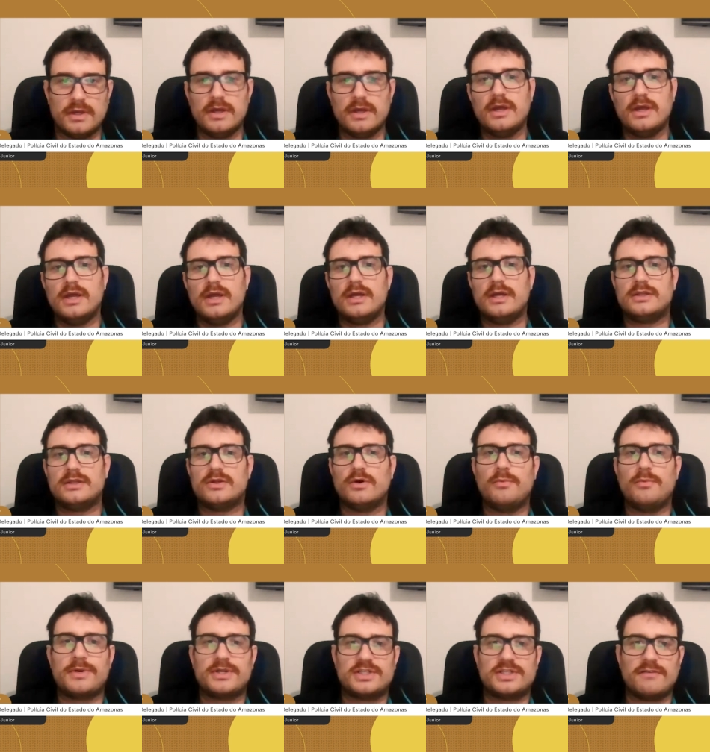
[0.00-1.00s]
Né? Então, eu
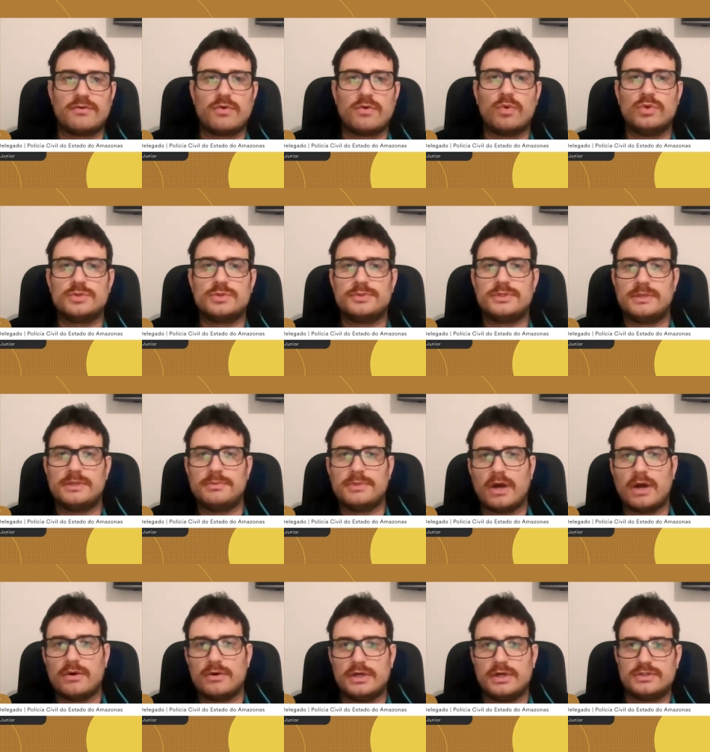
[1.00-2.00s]
prestava concurso para o
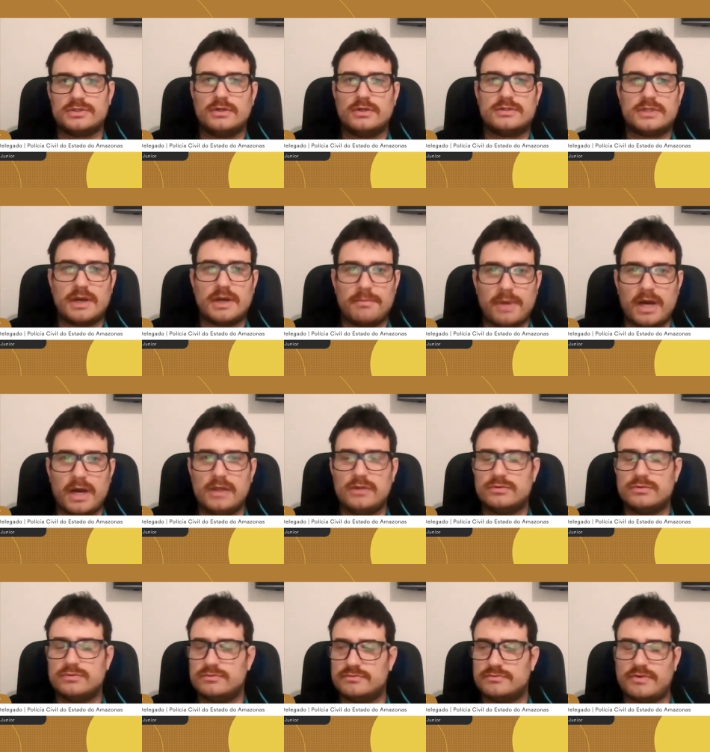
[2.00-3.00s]
Tribunal Regional do Trabalho,
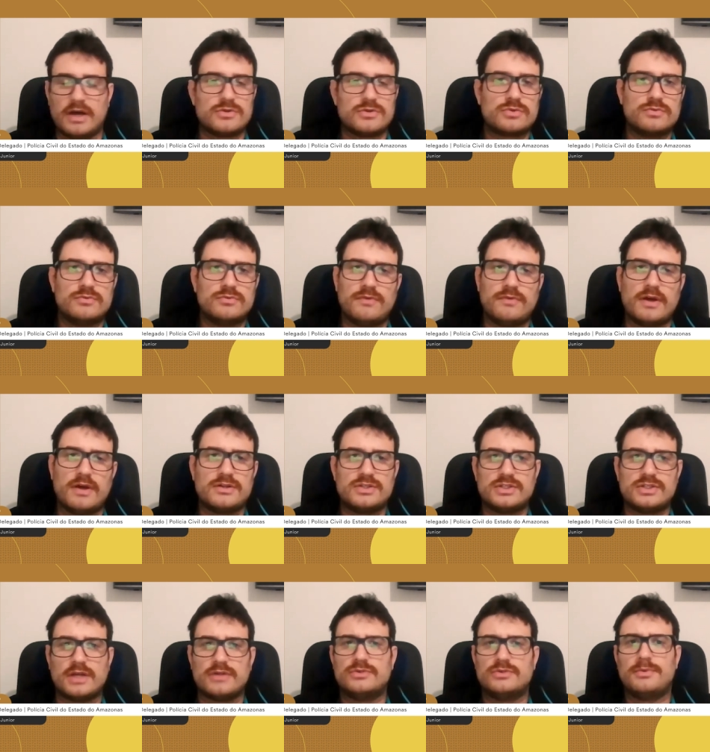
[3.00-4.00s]
em vários, vários
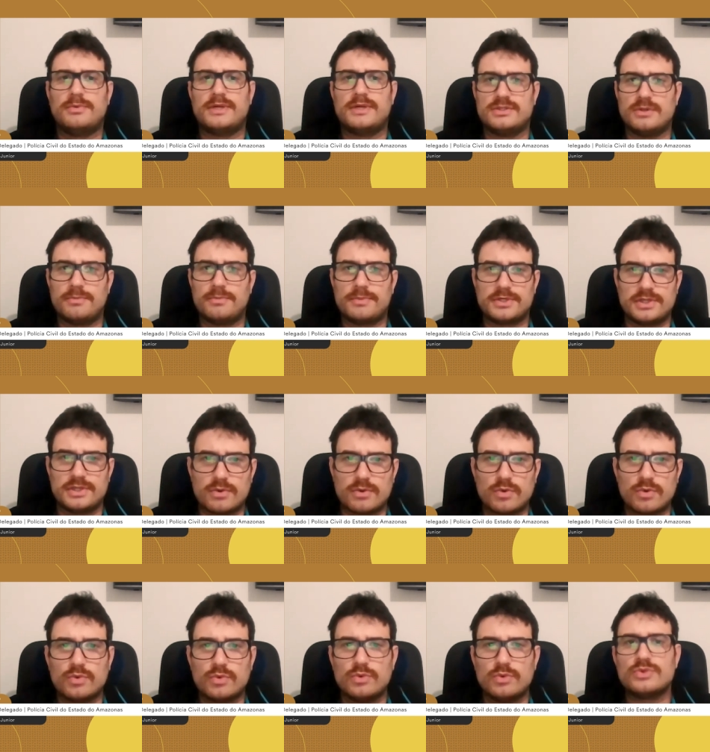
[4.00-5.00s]
estados do Brasil eu prestei
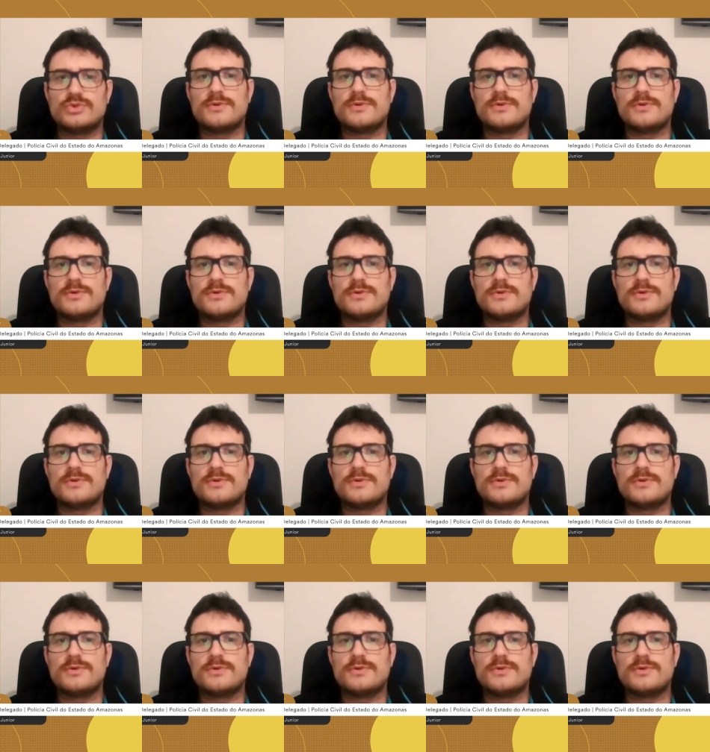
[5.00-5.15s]
concurso,